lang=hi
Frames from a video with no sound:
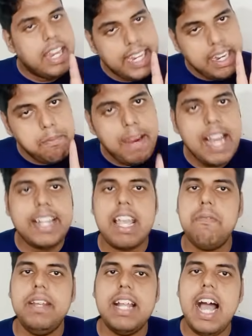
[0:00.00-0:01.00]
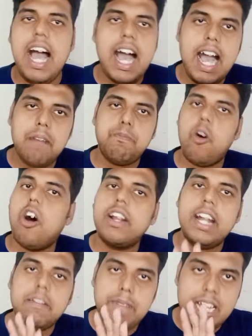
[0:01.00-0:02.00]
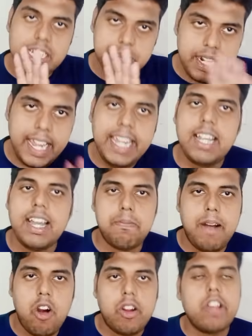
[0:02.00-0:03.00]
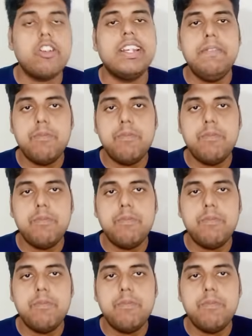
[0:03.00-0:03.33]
ईमेल के बिना आप फॉरगेट पासवर्ड नहीं कर पाओगे क्योंकि